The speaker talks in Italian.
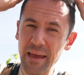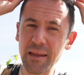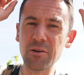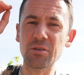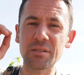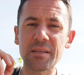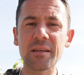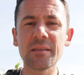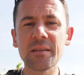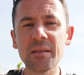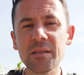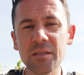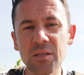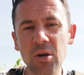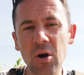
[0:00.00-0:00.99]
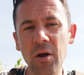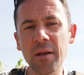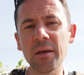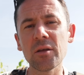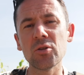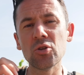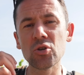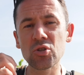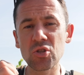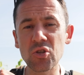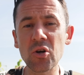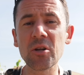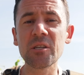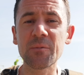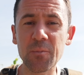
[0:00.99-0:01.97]
È nostra intenzione non
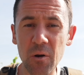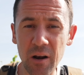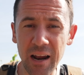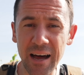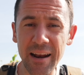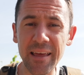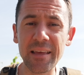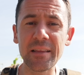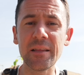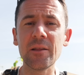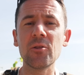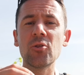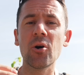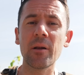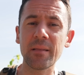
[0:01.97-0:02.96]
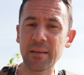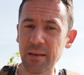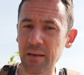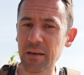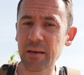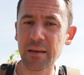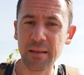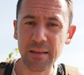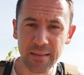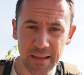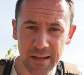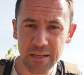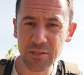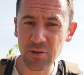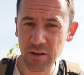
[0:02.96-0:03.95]
solo esplorare i dintorni
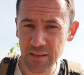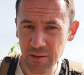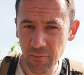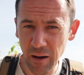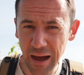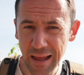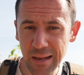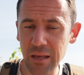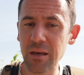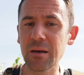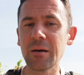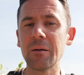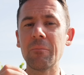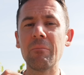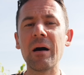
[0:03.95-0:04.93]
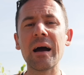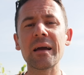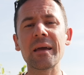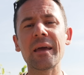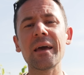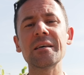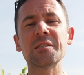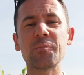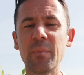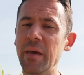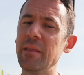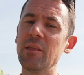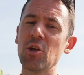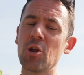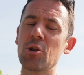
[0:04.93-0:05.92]
dell'isola di Bali, ma anche
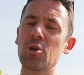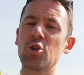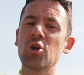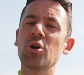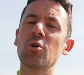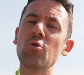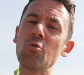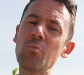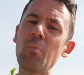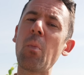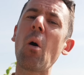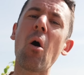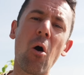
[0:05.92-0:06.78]
spingerci un po'